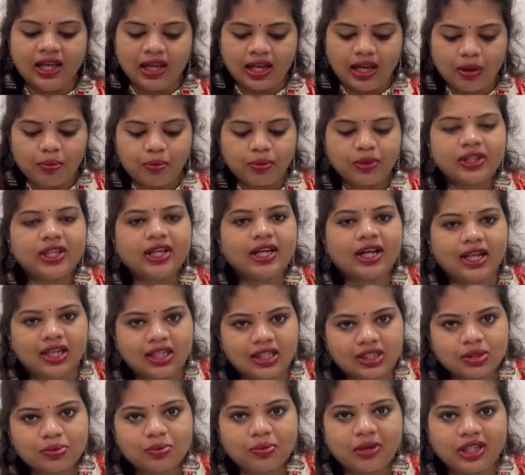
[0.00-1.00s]
కాకపోతే
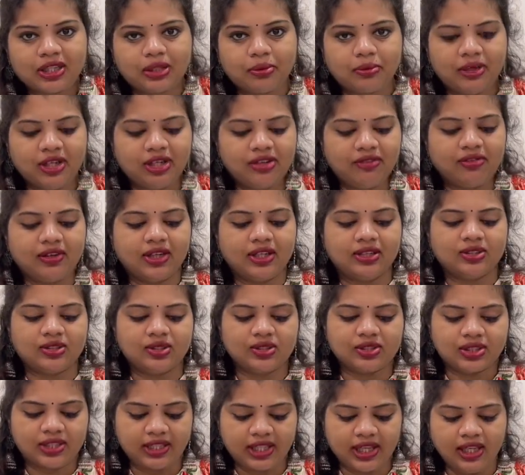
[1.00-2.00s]
కలర్స్ మాత్రమే డిఫరెన్స్
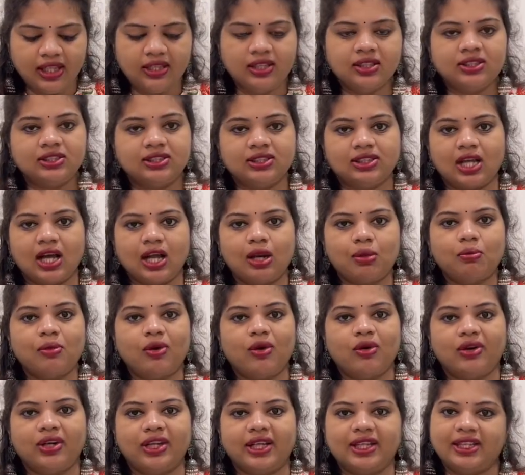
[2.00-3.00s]
వస్తాయి చాలా
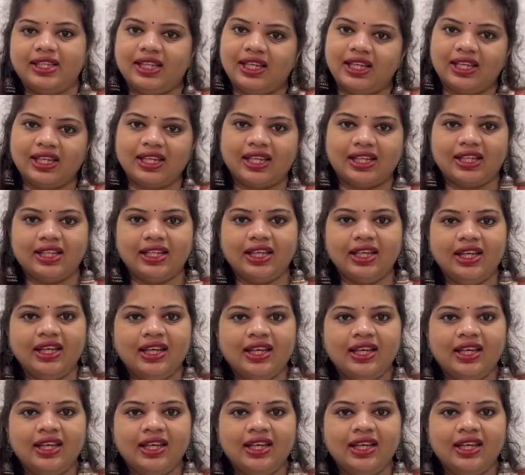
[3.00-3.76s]
బాగున్నాయి దీనికి